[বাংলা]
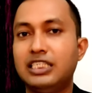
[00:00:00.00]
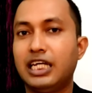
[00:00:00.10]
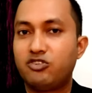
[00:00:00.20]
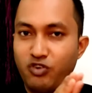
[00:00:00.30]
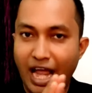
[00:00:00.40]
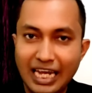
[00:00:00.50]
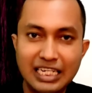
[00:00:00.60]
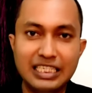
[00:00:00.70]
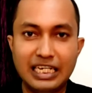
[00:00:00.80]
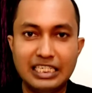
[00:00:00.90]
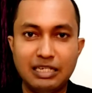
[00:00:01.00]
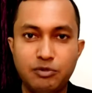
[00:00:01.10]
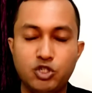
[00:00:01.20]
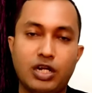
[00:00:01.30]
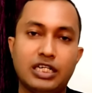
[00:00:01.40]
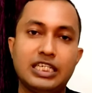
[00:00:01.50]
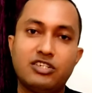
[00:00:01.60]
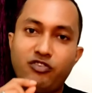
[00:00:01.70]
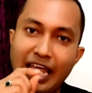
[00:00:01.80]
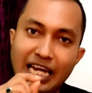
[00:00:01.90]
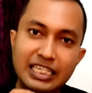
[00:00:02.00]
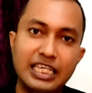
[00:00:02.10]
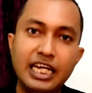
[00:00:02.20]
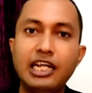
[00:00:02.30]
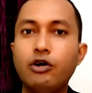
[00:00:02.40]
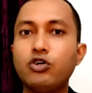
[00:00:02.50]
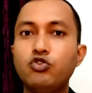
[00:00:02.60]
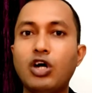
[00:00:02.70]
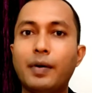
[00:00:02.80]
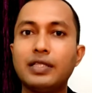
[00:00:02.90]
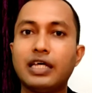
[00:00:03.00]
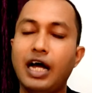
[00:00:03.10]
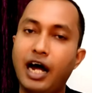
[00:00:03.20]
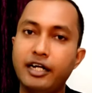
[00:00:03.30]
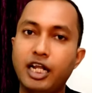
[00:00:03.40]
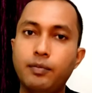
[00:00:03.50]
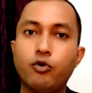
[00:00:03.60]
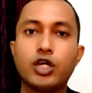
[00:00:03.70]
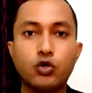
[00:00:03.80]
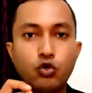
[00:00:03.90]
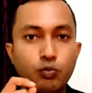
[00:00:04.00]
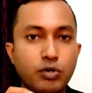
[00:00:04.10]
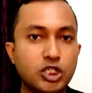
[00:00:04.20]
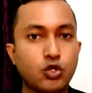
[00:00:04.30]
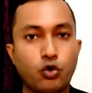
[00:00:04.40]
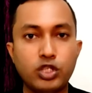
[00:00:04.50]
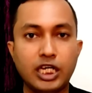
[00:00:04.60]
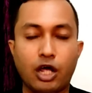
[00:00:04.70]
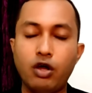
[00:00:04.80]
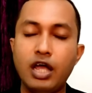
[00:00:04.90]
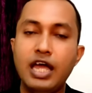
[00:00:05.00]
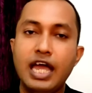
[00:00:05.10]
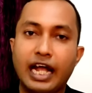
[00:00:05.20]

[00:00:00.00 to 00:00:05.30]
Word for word: যে ট্রাইগ্লিসারিড যে বিষয়টা সেই ট্রাইগ্লিসারিডটাও কিন্তু আমাদের হার্টের পক্ষে খুব বেশি ক্ষতিকারক